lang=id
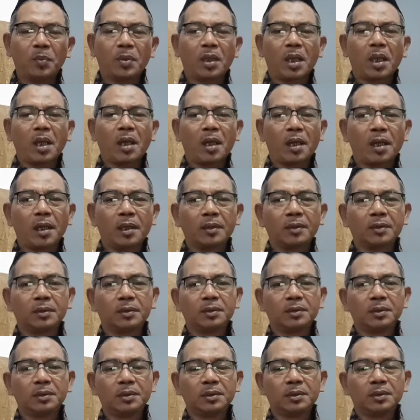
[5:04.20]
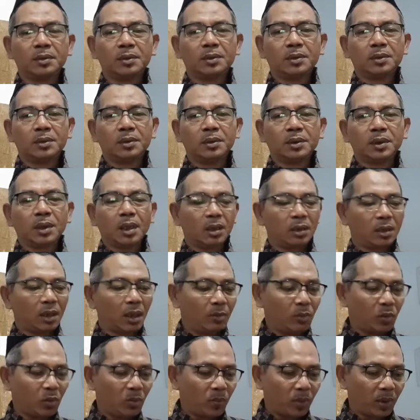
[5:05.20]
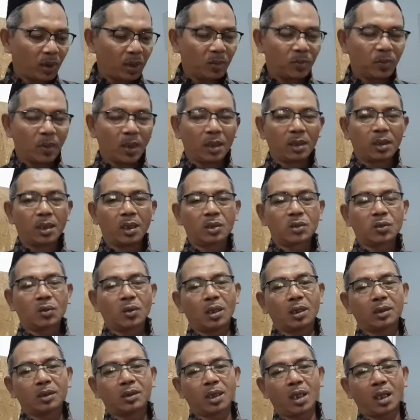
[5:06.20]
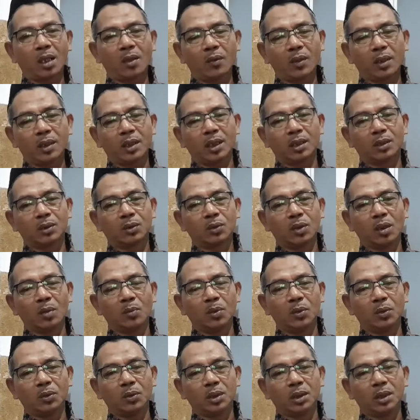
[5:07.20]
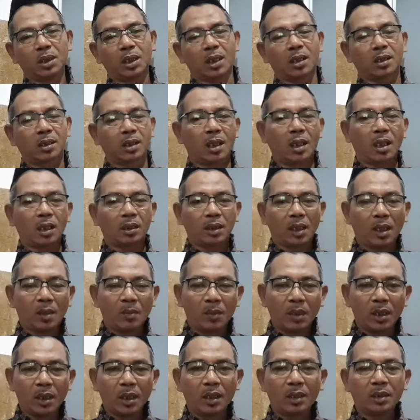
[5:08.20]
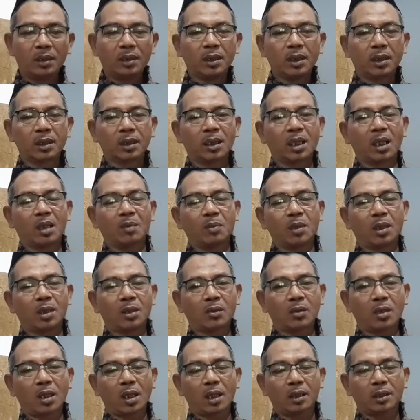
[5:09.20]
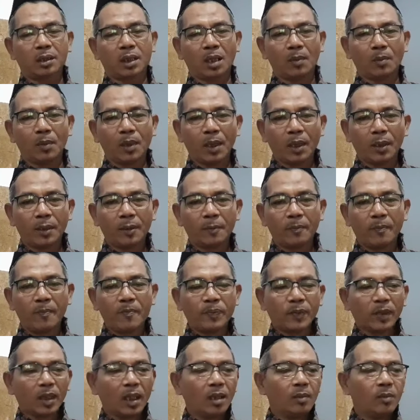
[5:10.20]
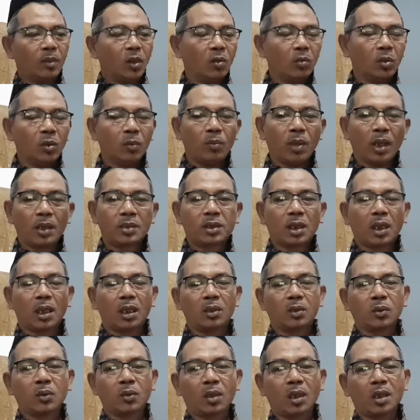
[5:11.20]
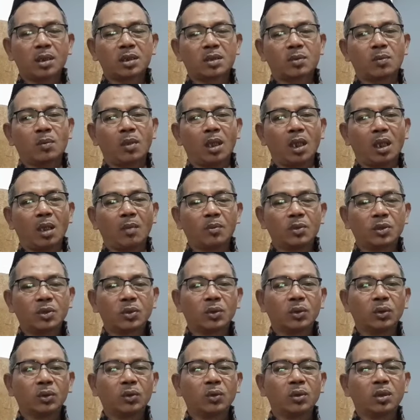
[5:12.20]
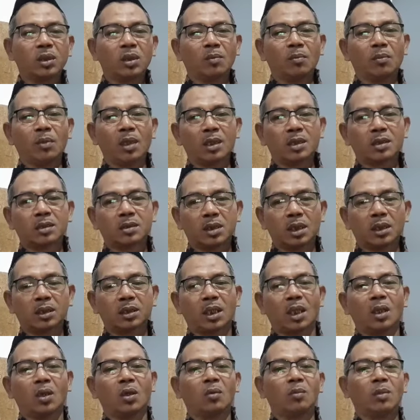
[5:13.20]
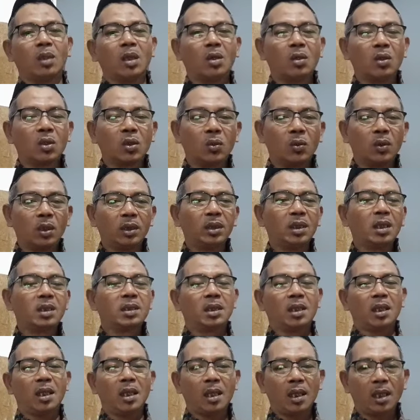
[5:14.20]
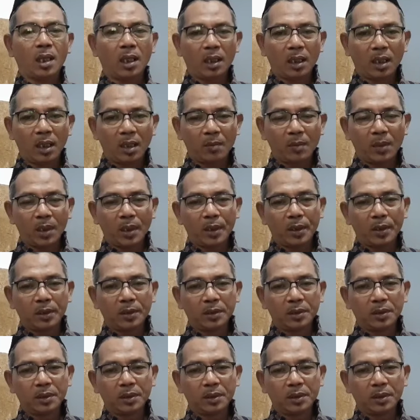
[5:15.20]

peperangan. Kita mau beribadah sholat terawih yang 23 rakaat aman, yang 8 rakaat aman. Mau membaca Al-Quran semalam suntuk di masjid, kalau mau kuat ya silakan aman.